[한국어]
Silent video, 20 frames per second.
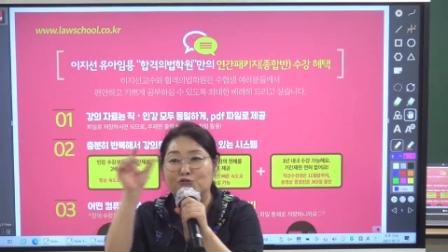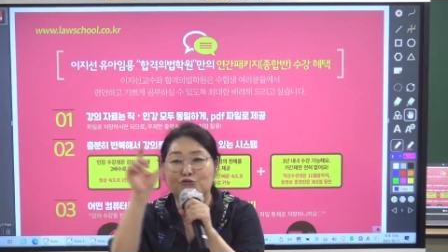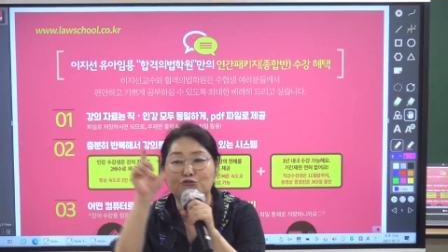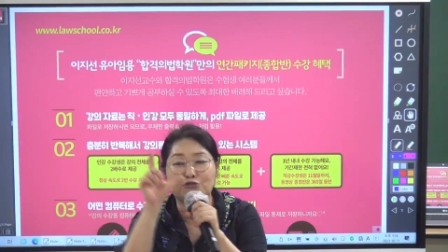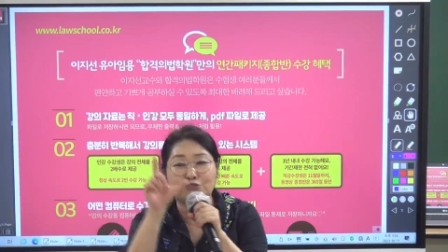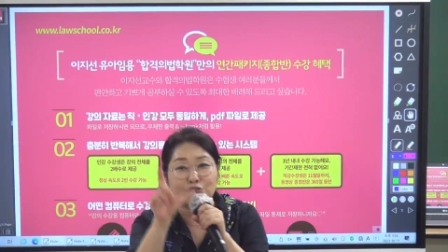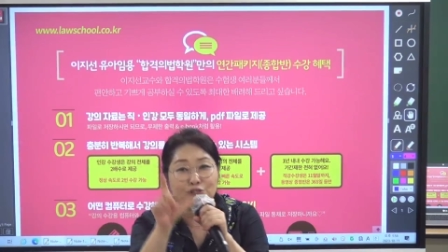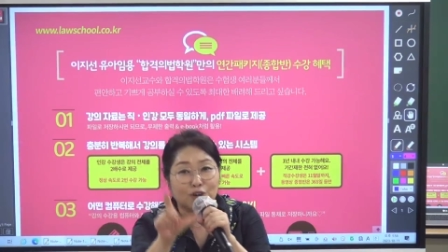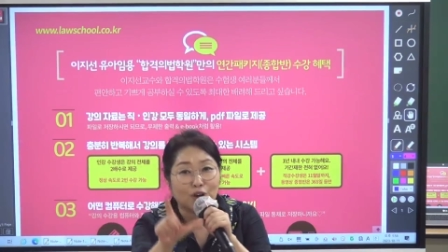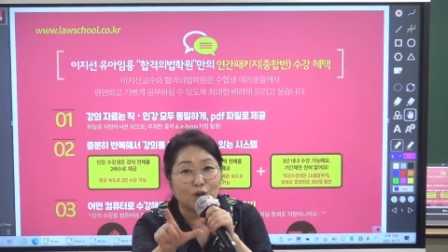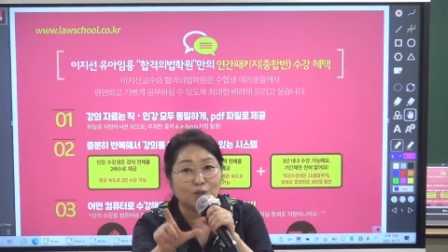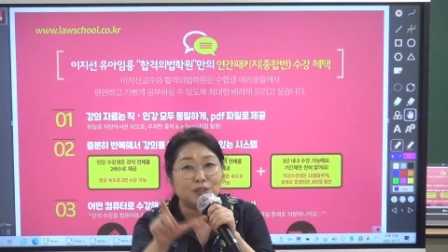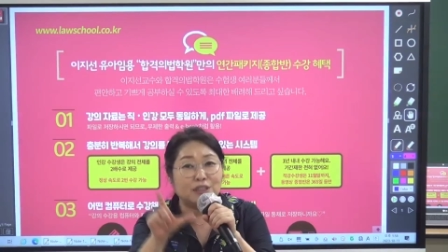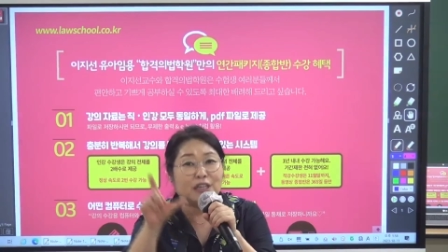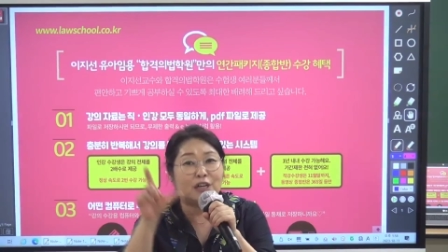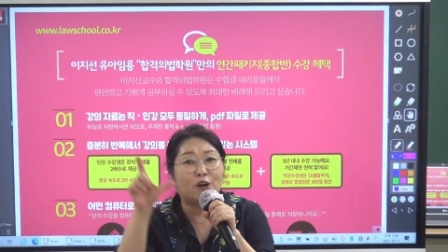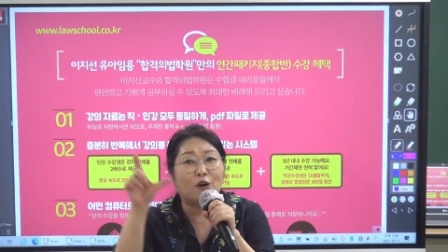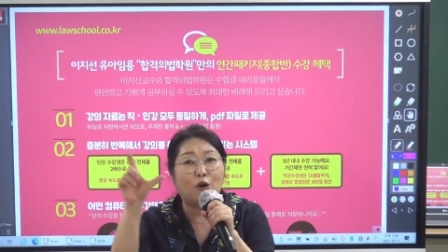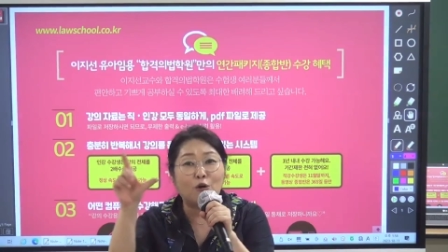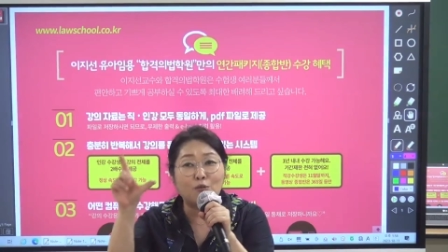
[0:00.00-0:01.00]
두꺼운
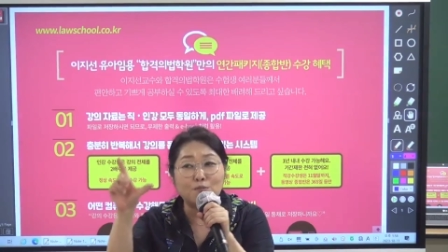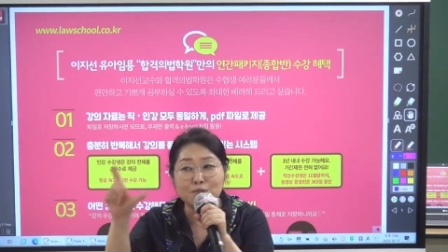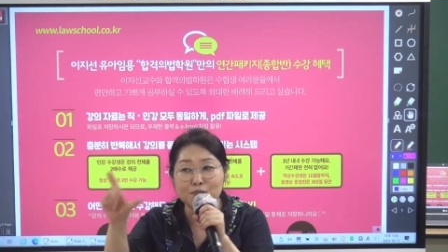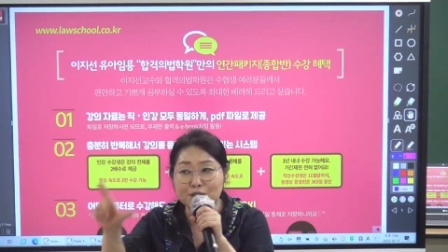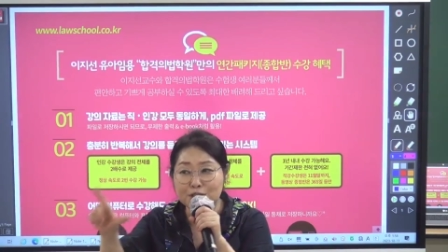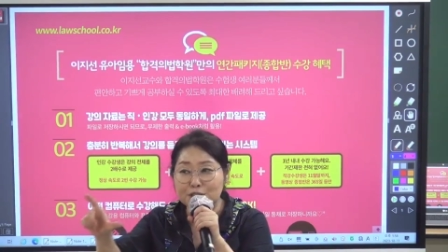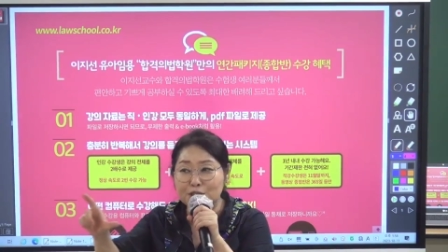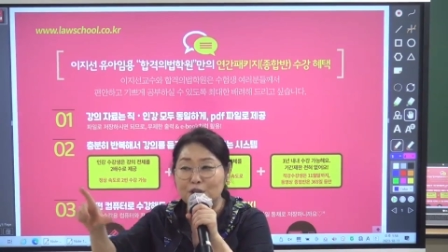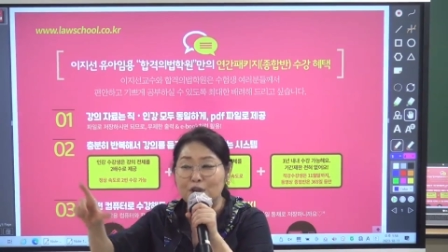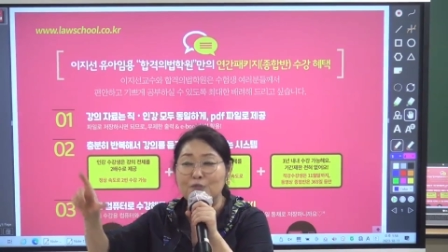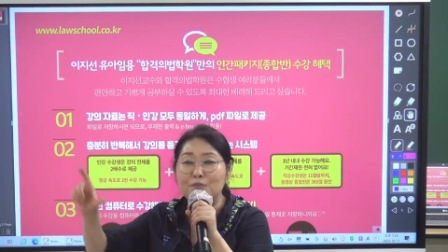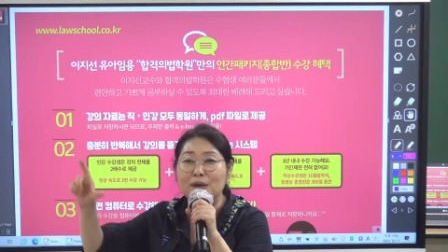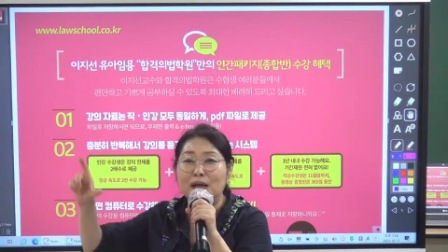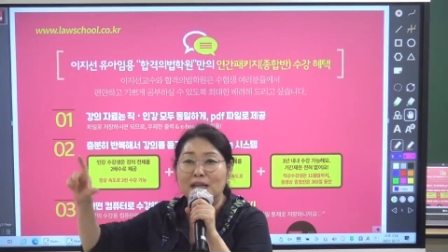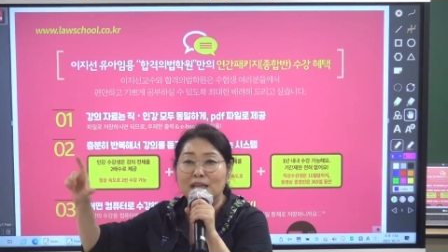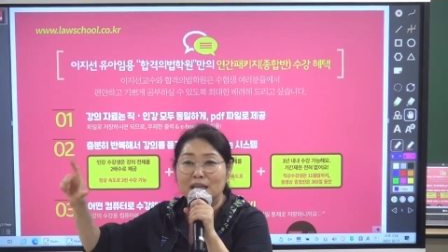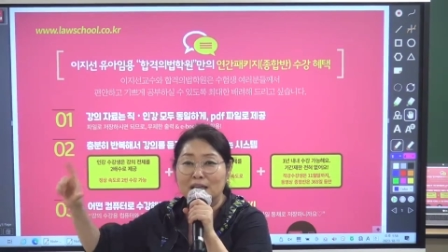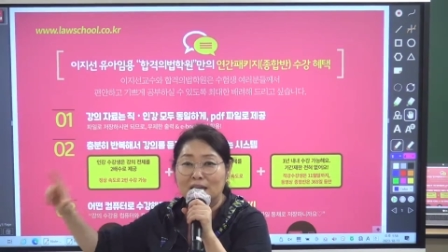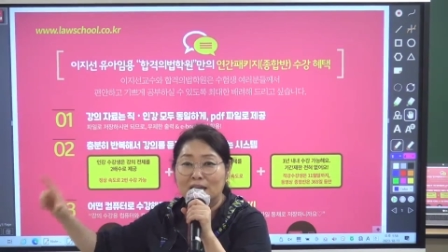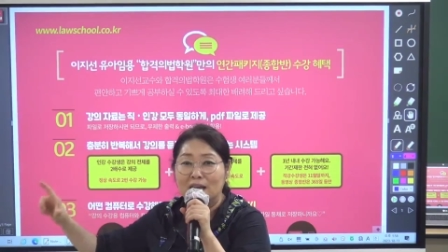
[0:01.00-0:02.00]
책 엄청
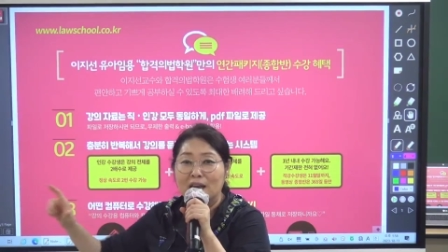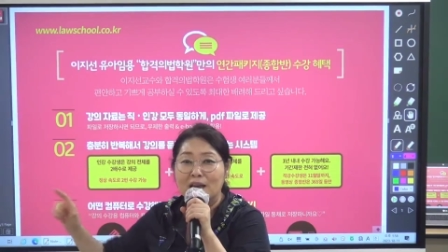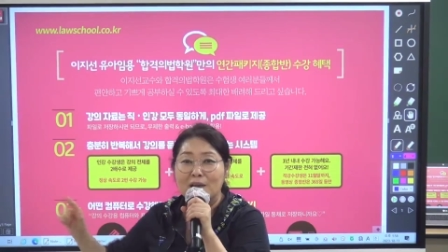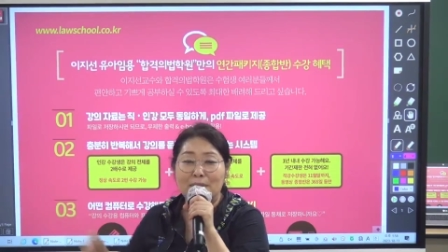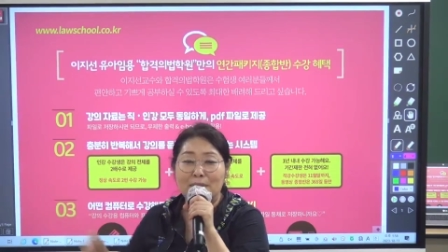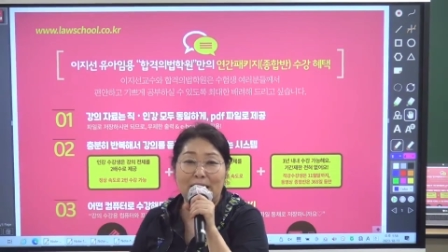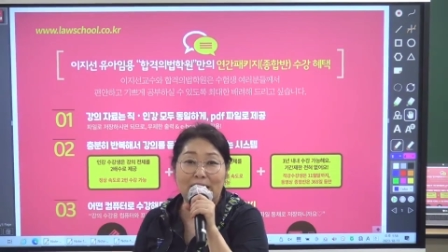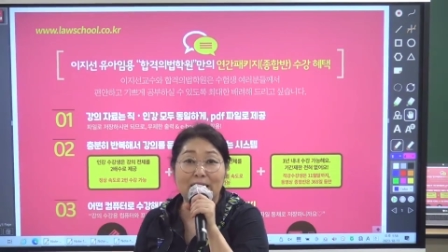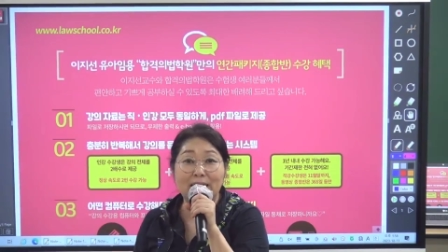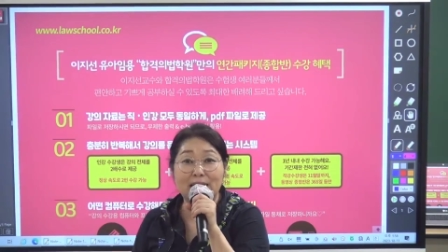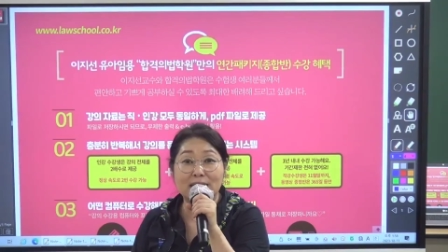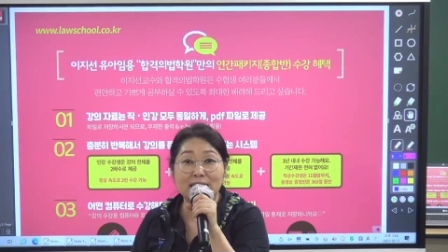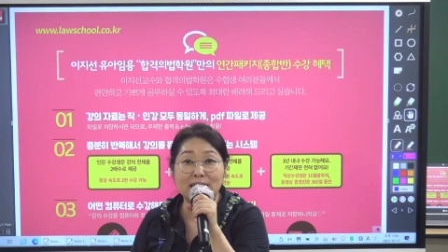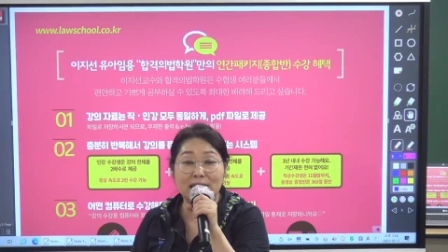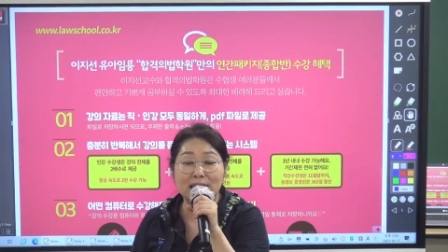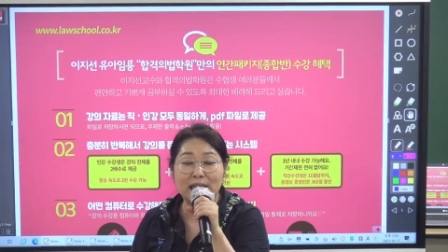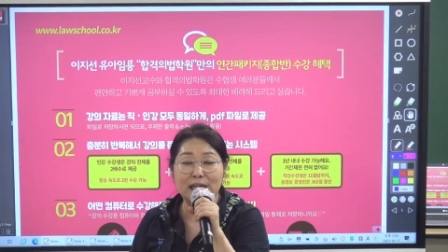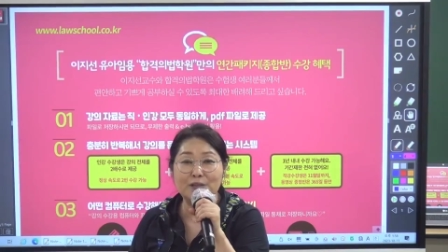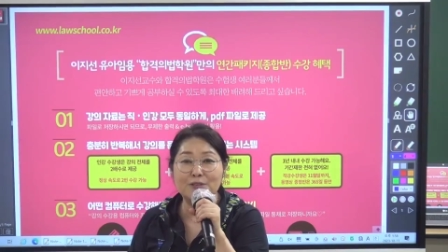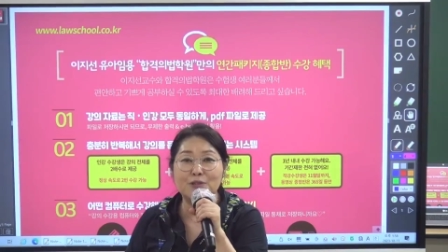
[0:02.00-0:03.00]
많이 봐야
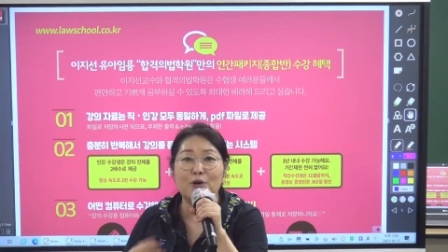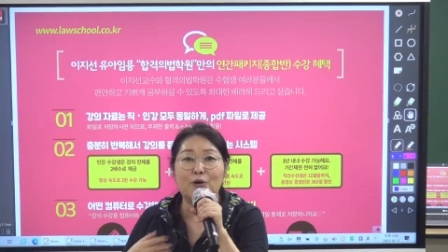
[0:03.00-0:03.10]
되잖아요.